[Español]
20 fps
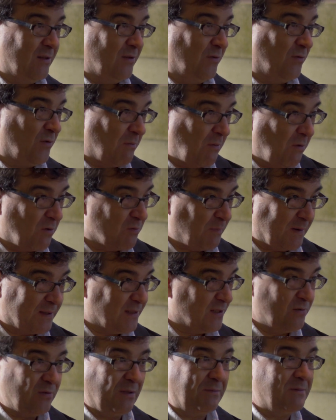¿no? Formamos
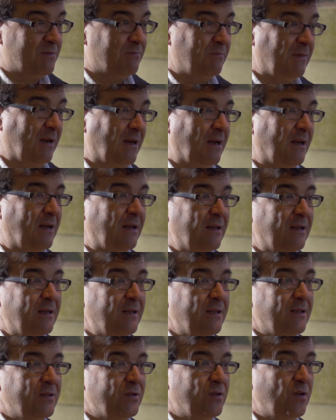parte de
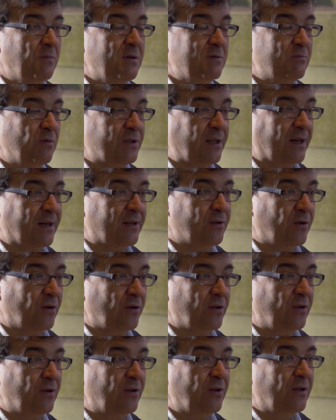un mismo
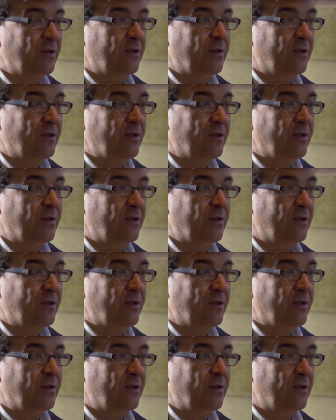territorio.